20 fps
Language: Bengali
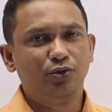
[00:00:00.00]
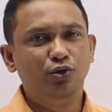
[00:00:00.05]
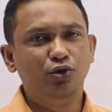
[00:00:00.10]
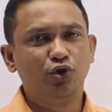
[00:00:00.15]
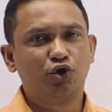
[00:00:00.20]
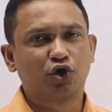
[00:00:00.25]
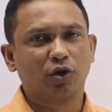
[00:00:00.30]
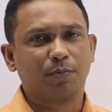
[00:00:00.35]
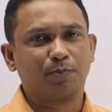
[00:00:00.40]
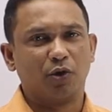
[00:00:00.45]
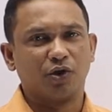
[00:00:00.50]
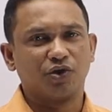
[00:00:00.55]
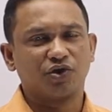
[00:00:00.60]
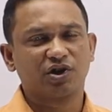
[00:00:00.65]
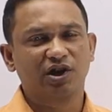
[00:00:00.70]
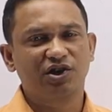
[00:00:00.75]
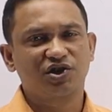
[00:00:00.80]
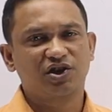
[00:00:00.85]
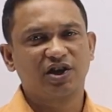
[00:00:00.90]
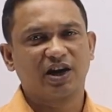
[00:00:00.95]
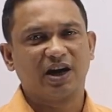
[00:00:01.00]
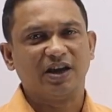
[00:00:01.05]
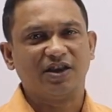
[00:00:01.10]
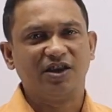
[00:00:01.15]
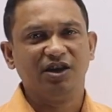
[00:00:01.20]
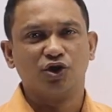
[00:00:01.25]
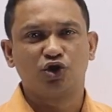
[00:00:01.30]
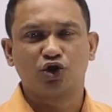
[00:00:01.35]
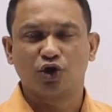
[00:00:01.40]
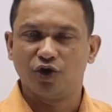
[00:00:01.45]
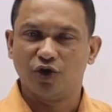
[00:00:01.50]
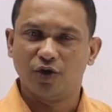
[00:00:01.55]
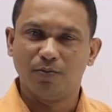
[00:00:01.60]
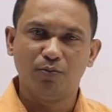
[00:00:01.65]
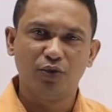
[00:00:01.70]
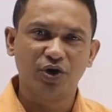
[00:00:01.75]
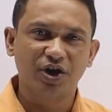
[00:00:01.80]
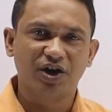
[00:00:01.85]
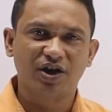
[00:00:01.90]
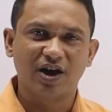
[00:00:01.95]
দুইশো থেকে তিনশো
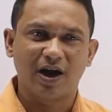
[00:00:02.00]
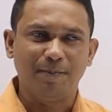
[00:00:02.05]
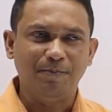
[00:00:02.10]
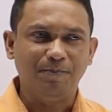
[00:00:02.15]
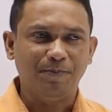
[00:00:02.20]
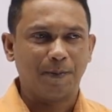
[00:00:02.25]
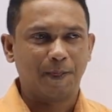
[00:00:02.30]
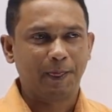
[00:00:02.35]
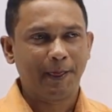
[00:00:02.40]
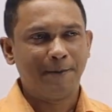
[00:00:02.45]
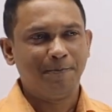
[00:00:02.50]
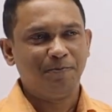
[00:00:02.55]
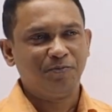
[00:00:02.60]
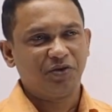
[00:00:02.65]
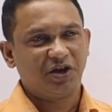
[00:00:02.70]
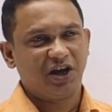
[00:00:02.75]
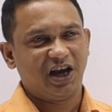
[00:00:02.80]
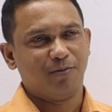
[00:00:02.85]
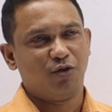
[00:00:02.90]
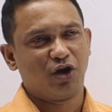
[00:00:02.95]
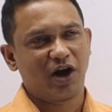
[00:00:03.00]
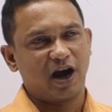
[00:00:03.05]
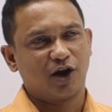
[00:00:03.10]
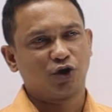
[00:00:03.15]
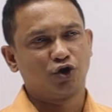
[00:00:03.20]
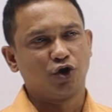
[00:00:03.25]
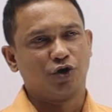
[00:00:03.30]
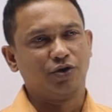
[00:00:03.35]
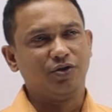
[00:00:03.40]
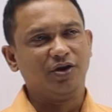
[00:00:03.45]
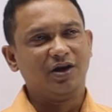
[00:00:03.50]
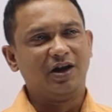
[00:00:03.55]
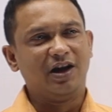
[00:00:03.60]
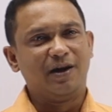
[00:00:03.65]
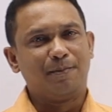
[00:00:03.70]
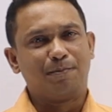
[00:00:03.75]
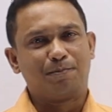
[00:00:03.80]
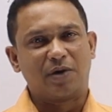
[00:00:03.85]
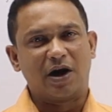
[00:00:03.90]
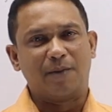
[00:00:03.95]
গ্রাম এবং একজন
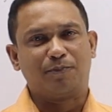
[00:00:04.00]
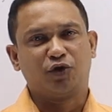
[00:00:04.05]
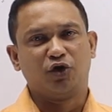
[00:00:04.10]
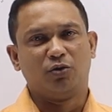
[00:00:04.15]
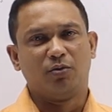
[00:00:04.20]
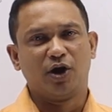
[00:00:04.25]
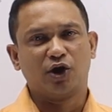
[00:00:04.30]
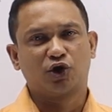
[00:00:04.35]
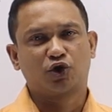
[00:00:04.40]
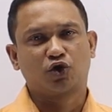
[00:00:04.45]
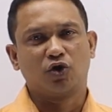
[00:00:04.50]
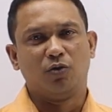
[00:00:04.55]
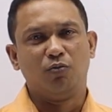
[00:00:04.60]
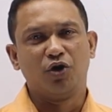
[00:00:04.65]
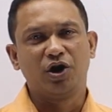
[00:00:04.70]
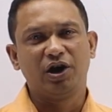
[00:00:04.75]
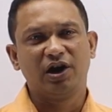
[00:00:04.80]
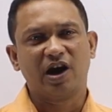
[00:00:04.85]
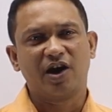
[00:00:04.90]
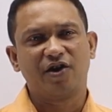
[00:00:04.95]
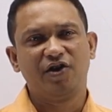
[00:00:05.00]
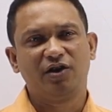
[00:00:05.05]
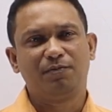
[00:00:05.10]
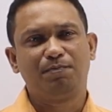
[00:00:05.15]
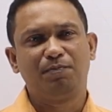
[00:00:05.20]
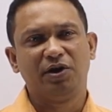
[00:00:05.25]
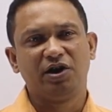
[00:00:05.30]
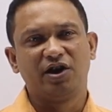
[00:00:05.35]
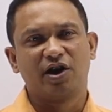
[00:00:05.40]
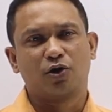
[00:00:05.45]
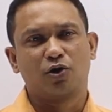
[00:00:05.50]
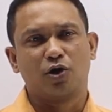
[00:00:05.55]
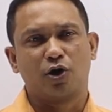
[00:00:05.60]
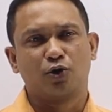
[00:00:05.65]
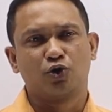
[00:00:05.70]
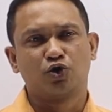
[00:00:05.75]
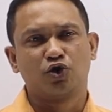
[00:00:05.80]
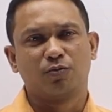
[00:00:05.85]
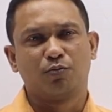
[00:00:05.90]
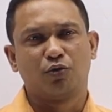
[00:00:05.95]
প্রাপ্তবয়স্ক মহিলা হৃৎপিণ্ডের
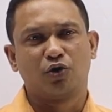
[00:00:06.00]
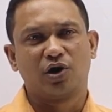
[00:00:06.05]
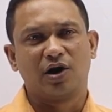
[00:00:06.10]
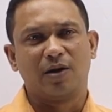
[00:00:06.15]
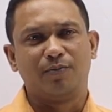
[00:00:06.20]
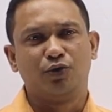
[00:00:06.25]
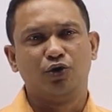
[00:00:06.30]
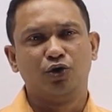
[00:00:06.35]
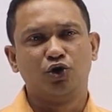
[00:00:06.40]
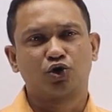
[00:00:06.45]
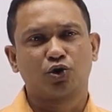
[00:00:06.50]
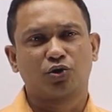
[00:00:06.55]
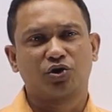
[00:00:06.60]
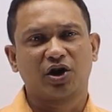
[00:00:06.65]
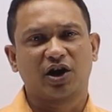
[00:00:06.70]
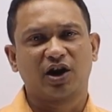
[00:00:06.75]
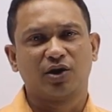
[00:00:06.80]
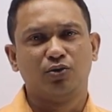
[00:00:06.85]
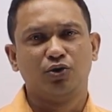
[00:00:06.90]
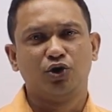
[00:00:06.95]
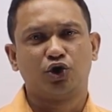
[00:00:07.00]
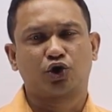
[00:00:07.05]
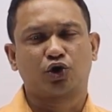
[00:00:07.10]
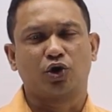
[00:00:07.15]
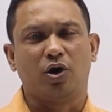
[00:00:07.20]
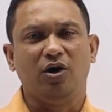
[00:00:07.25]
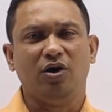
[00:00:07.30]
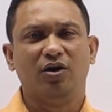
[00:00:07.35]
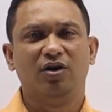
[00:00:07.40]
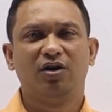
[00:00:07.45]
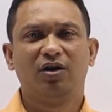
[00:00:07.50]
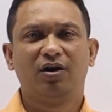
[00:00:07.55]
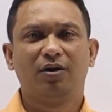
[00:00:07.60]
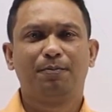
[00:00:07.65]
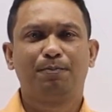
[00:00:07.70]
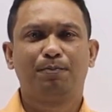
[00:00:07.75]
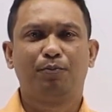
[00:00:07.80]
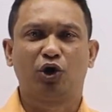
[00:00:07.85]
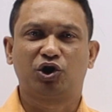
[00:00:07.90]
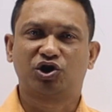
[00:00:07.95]
গড় ওজন বললাম দুইশো থেকে দুইশো
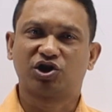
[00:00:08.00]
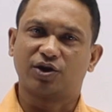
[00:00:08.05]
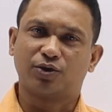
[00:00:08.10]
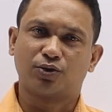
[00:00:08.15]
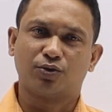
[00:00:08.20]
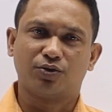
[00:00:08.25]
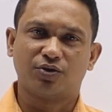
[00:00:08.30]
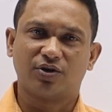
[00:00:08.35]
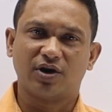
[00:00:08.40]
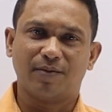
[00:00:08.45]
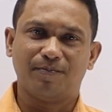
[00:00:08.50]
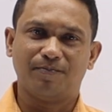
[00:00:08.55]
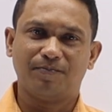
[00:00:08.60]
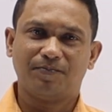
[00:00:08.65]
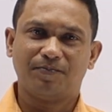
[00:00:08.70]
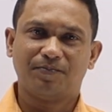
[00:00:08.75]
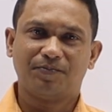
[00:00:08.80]
পঁচাত্তর গ্রাম